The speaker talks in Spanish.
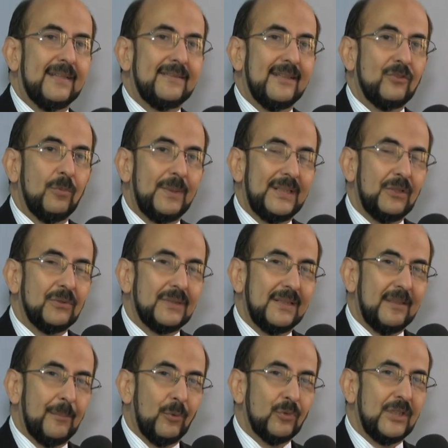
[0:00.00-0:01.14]
que están sometidos a
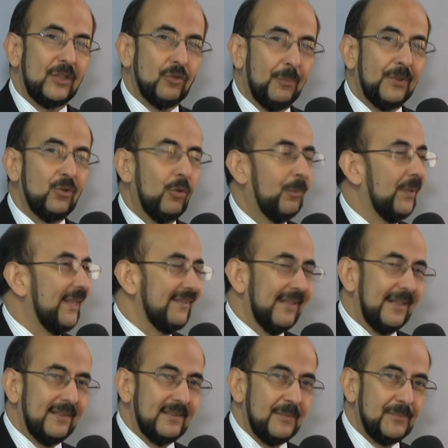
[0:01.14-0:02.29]
este proceso, pues no pueden
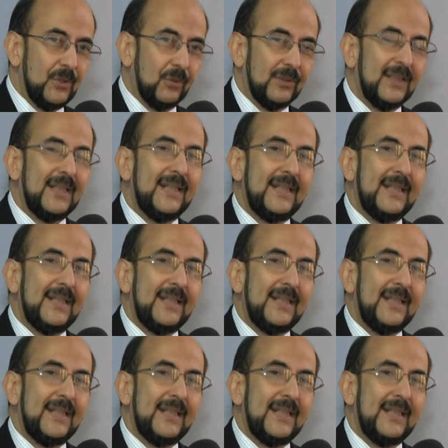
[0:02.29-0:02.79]
ser la excepción